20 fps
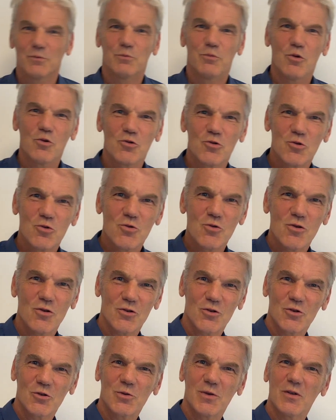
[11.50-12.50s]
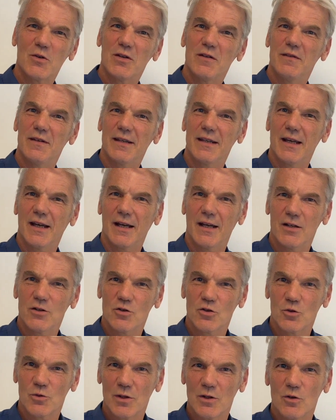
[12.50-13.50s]
Bonjour, je suis Olivier Guéret,
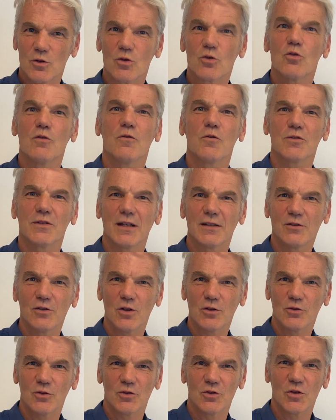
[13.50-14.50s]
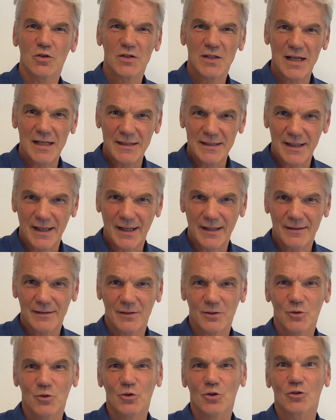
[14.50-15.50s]
je suis le cofondateur de Social Direct,
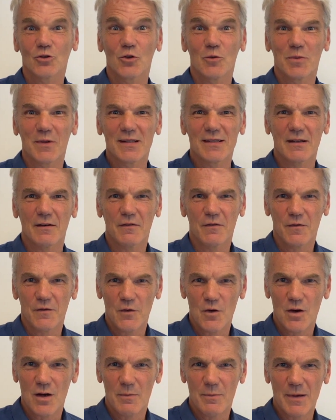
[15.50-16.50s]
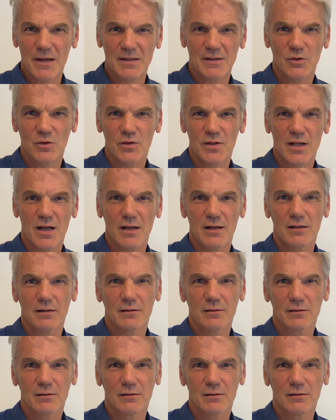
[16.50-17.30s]
une entreprise à fort impact social.